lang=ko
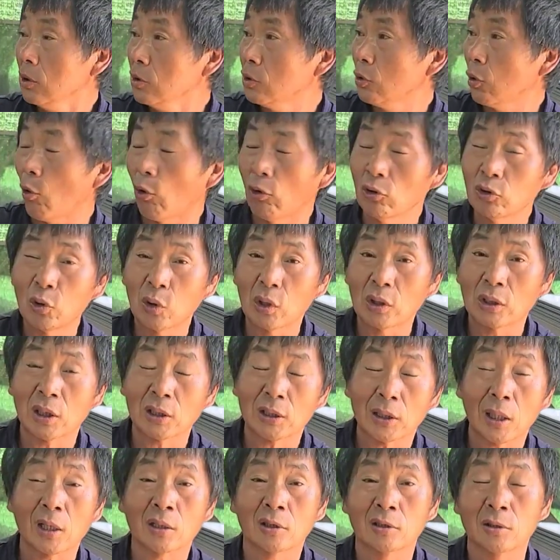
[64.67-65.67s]
저
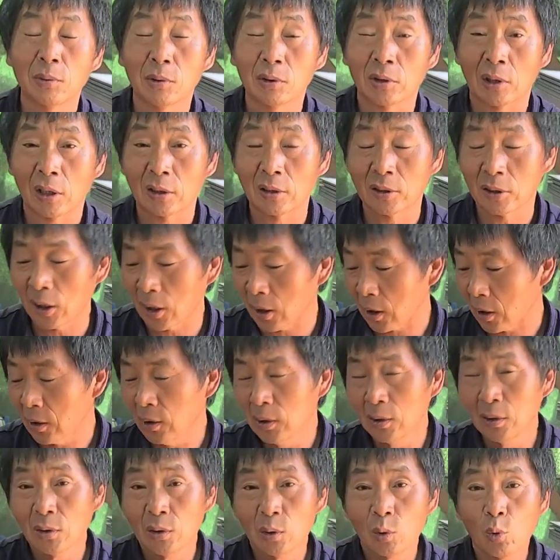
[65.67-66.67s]
건조기에다 딱 넣으면 되는데
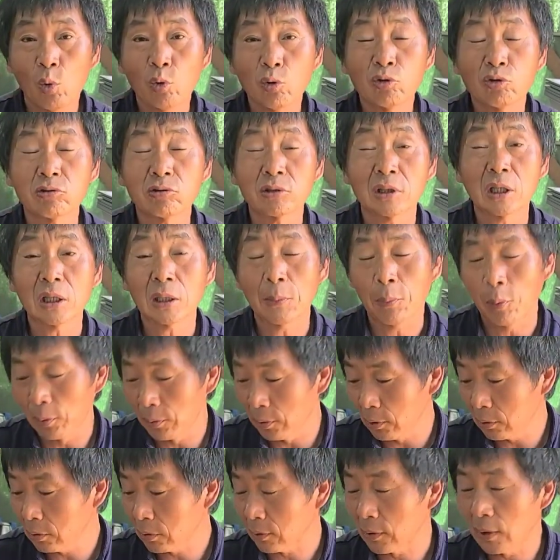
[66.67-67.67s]
꼬치로 따다
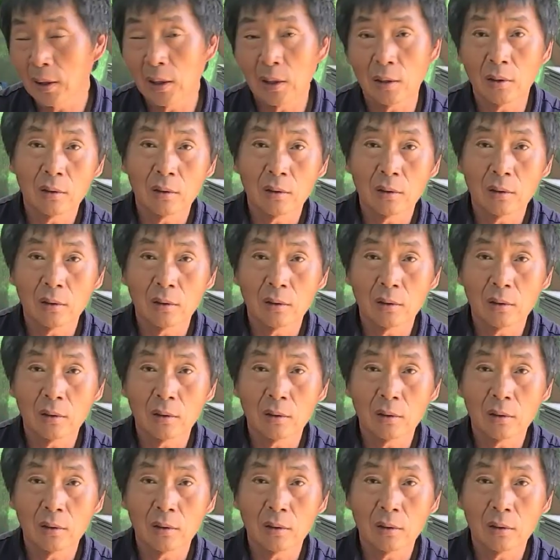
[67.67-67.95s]
보면은